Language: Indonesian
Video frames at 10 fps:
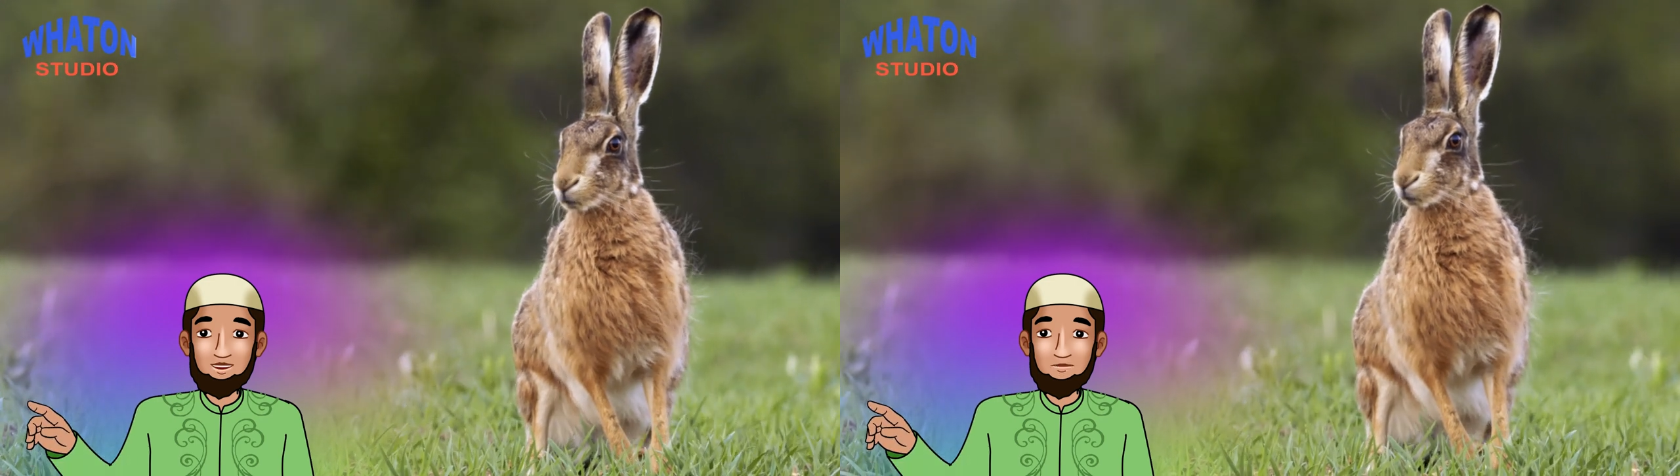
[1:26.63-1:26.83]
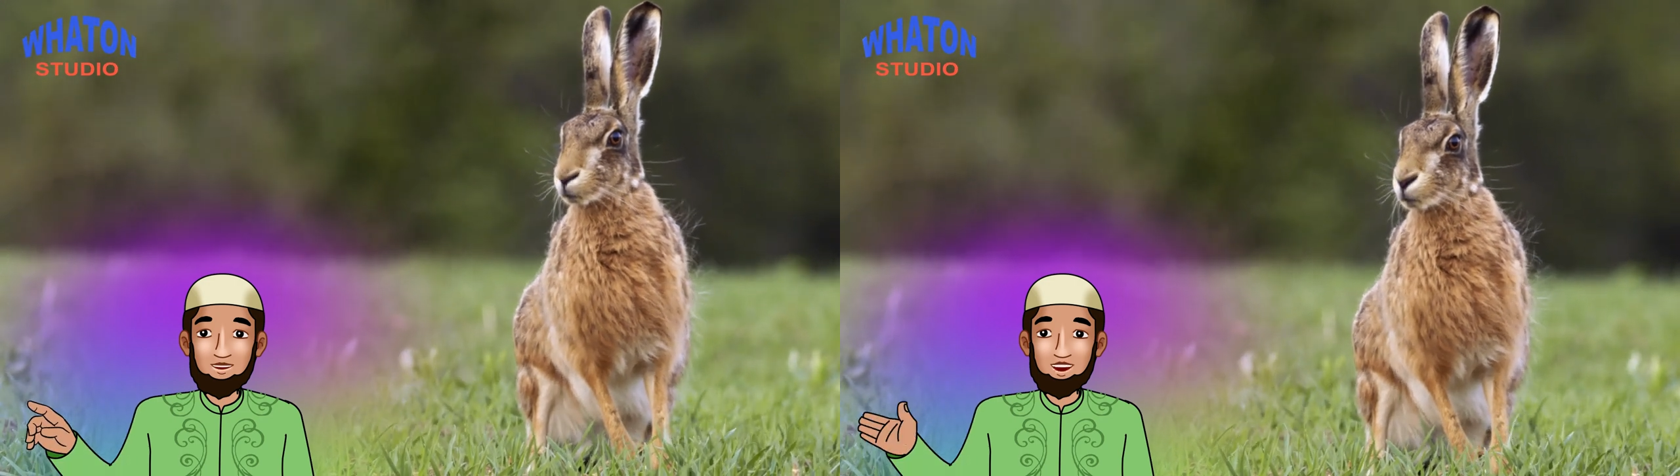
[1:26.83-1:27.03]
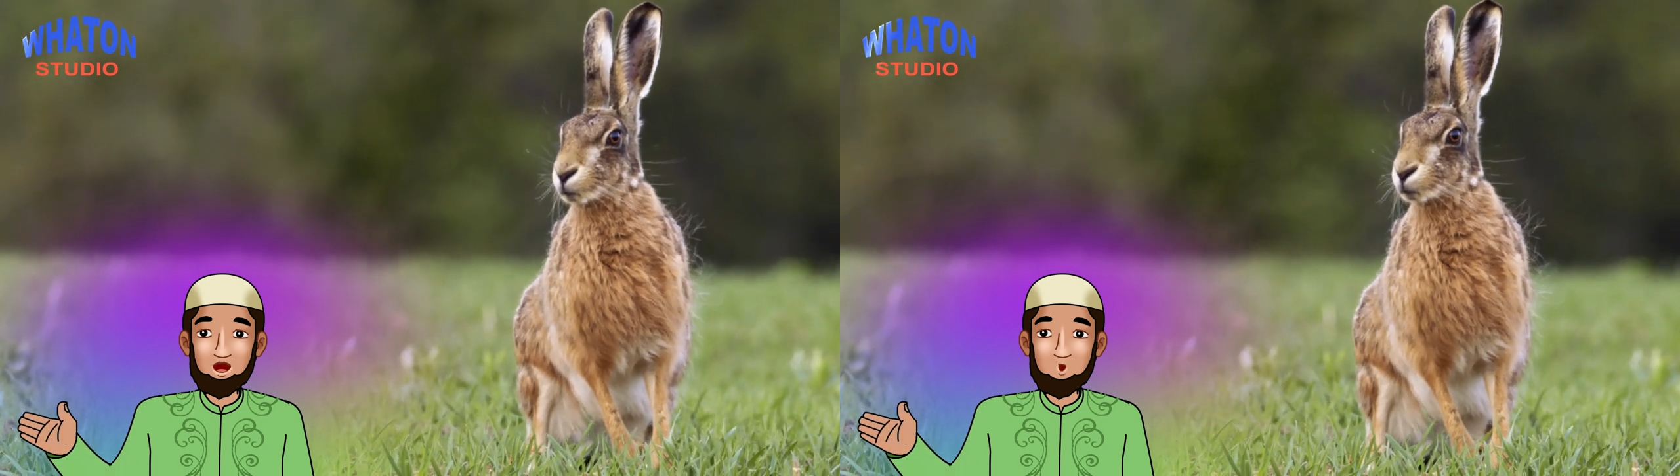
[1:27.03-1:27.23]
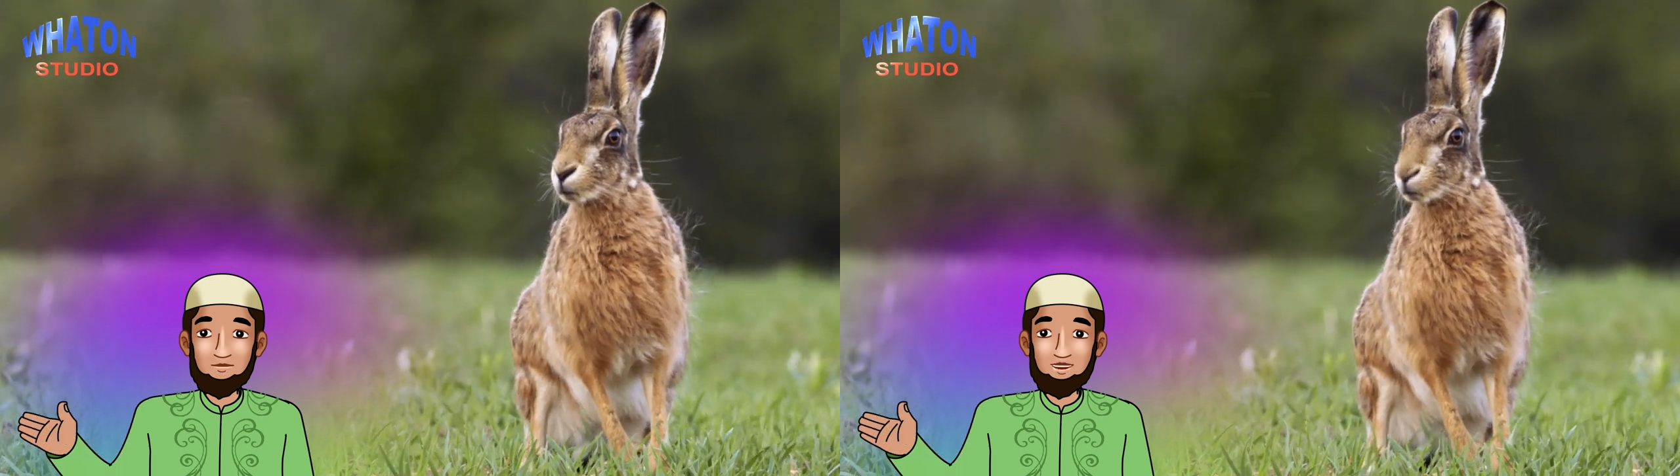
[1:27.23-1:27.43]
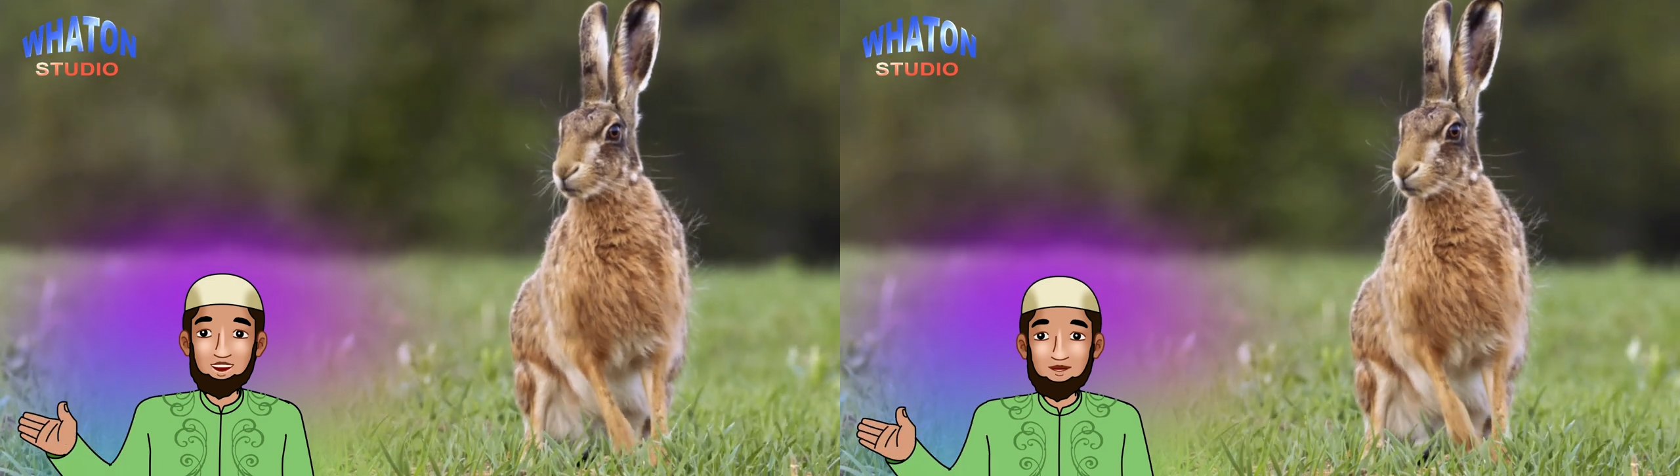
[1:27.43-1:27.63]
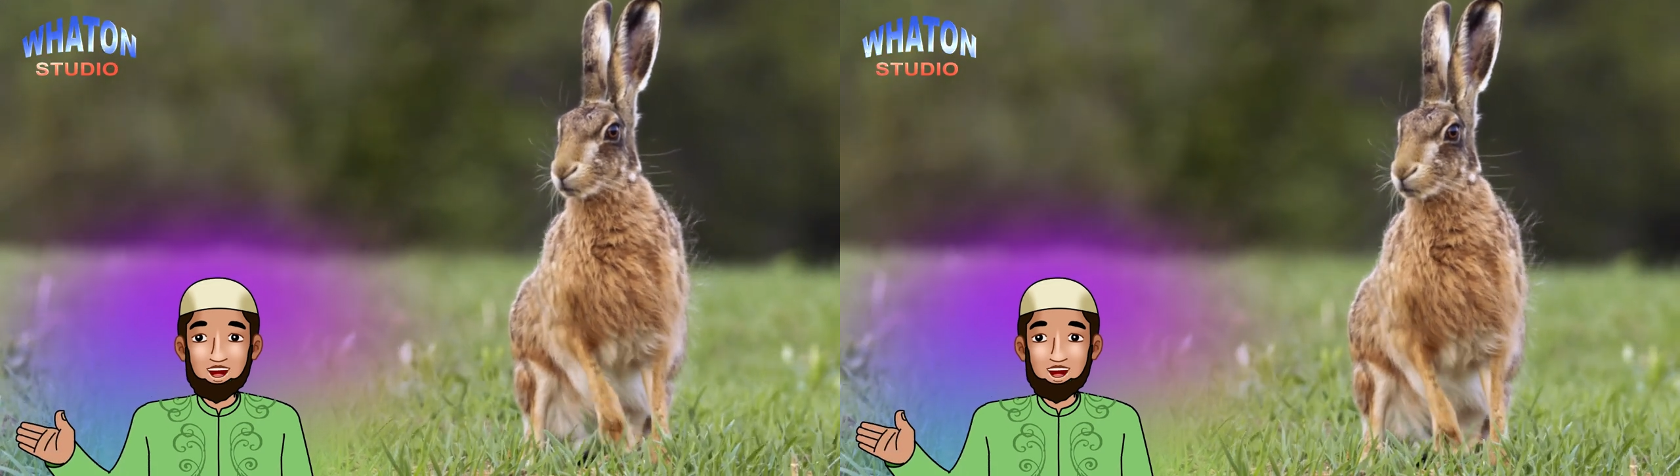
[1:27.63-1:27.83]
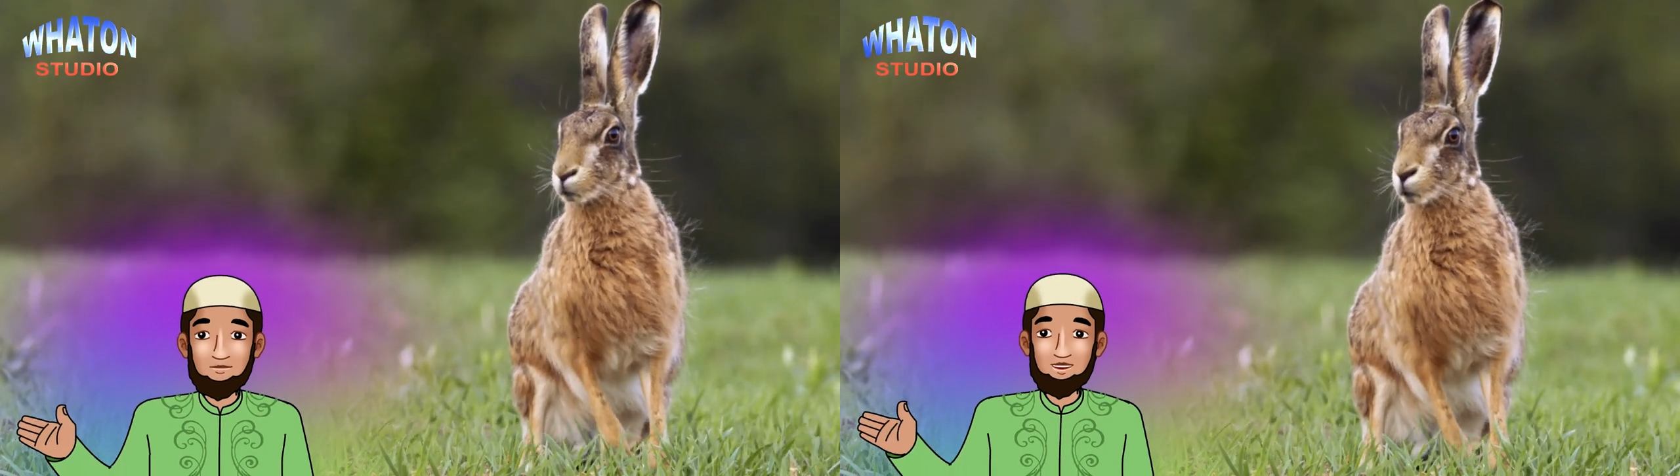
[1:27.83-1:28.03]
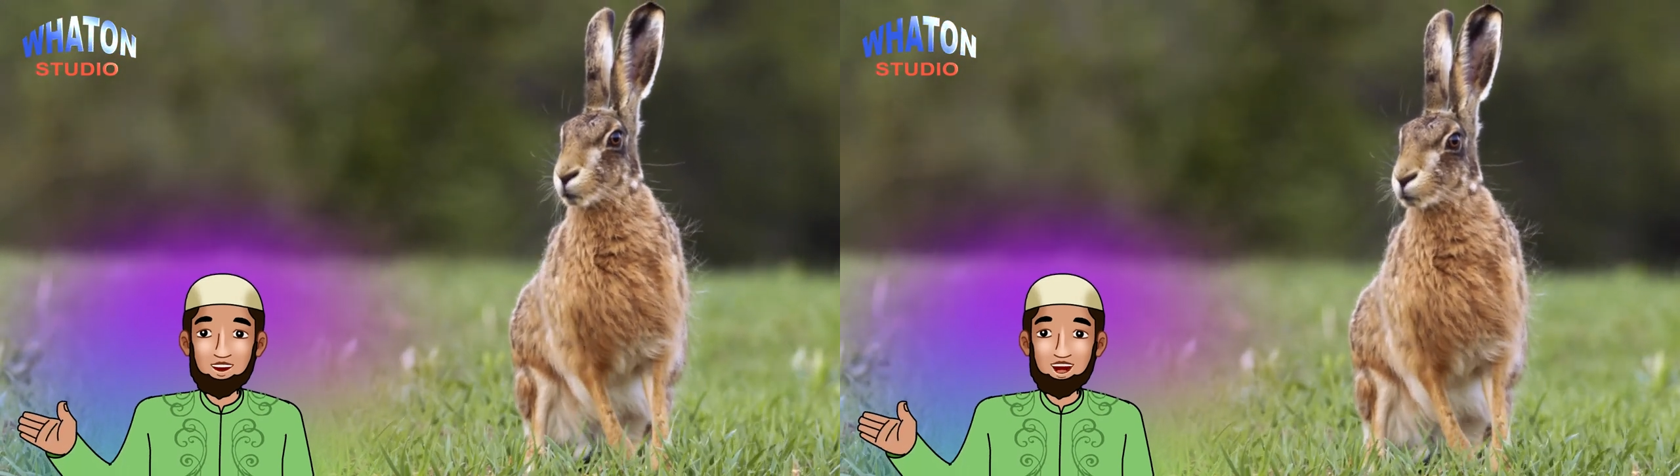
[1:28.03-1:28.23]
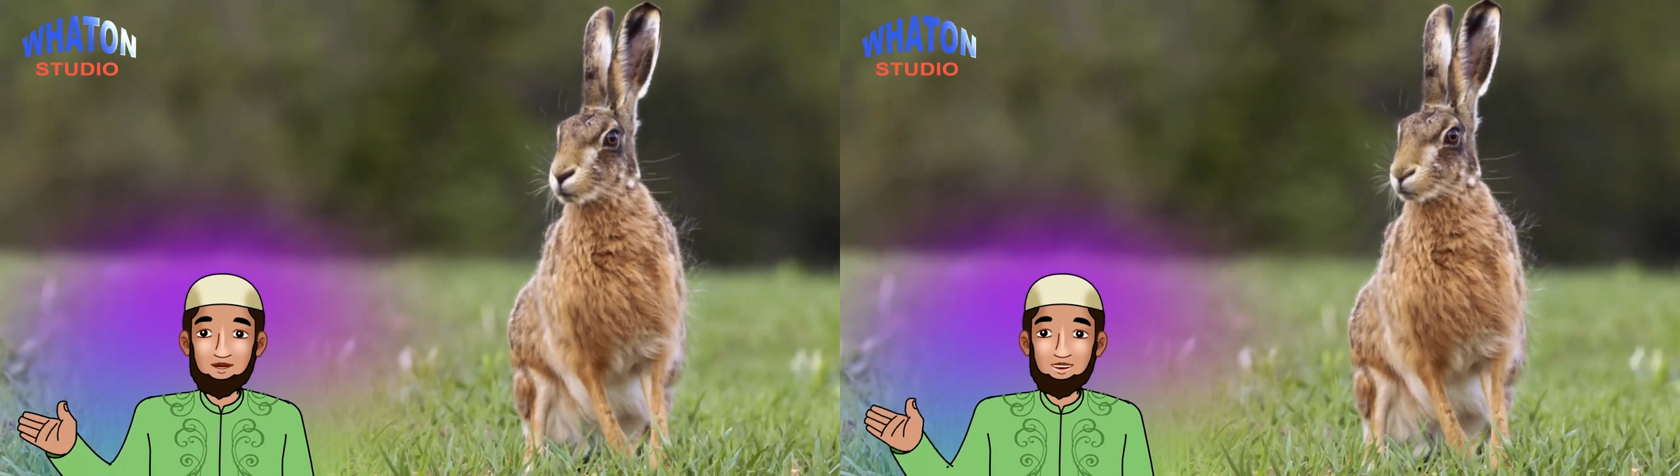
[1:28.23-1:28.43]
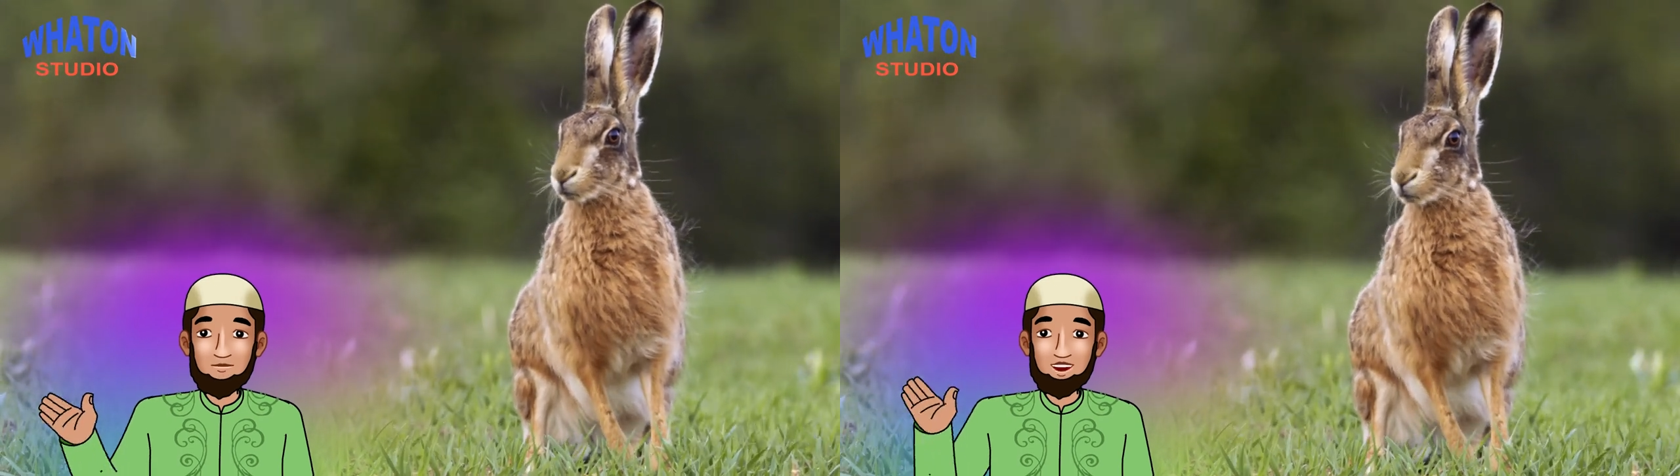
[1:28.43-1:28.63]
Setelah menyebutkan hadis Anas
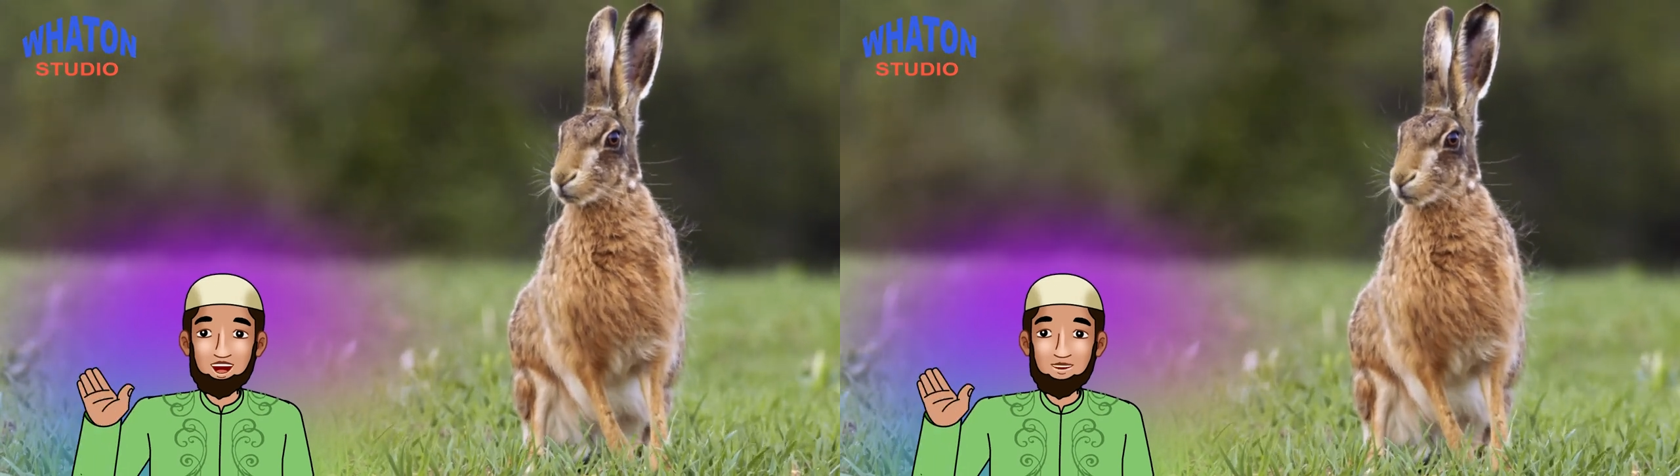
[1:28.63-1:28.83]
bin Malik